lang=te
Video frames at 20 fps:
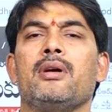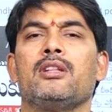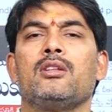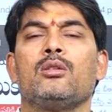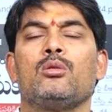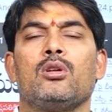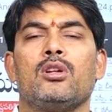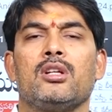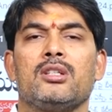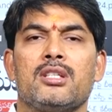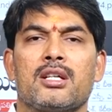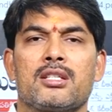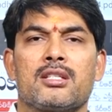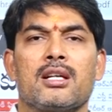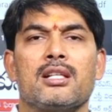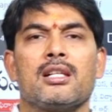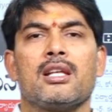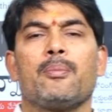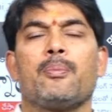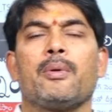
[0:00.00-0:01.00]
మంత్రితోటి
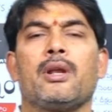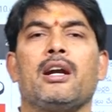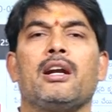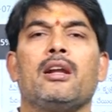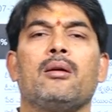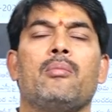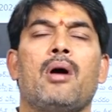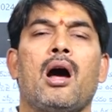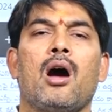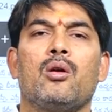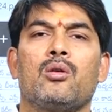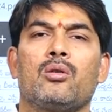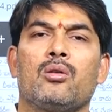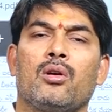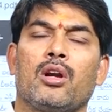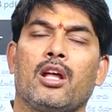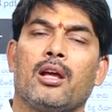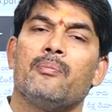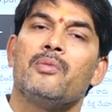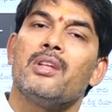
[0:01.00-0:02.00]
చర్చలు జరిపారంటే
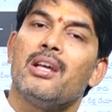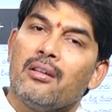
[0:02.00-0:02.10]
బాగుంటుండే